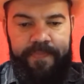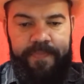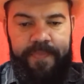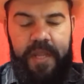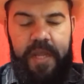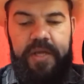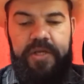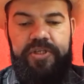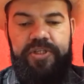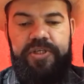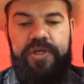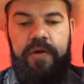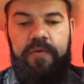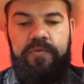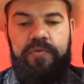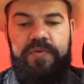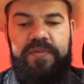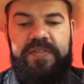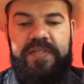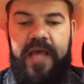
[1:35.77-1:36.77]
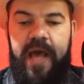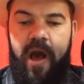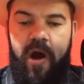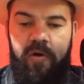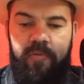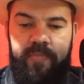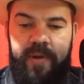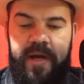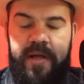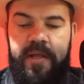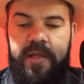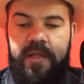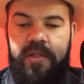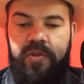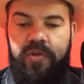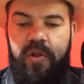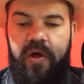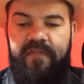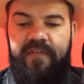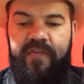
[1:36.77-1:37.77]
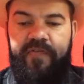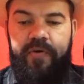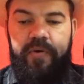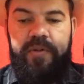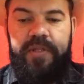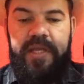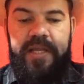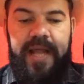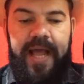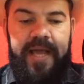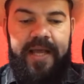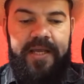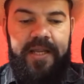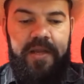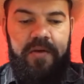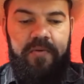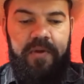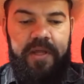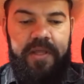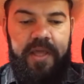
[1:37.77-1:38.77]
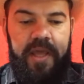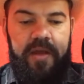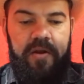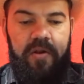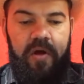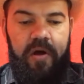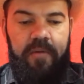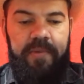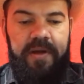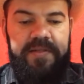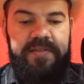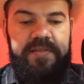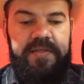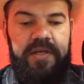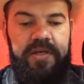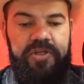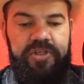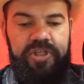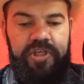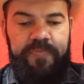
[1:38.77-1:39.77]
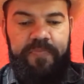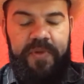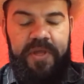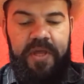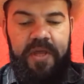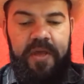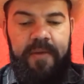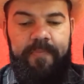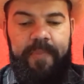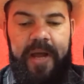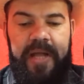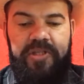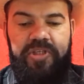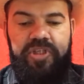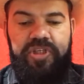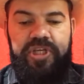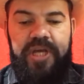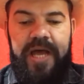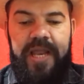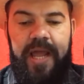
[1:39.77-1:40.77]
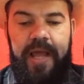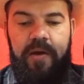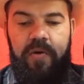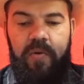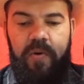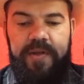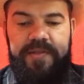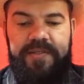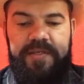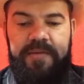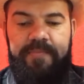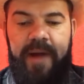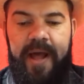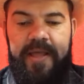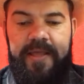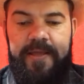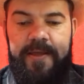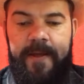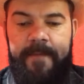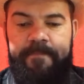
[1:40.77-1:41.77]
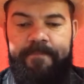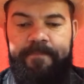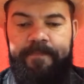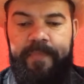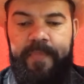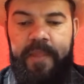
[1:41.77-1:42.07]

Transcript: Na região do Cealba, nova fronteira agrícola que engloba Sergipe, parte de Alagoas e Bahia,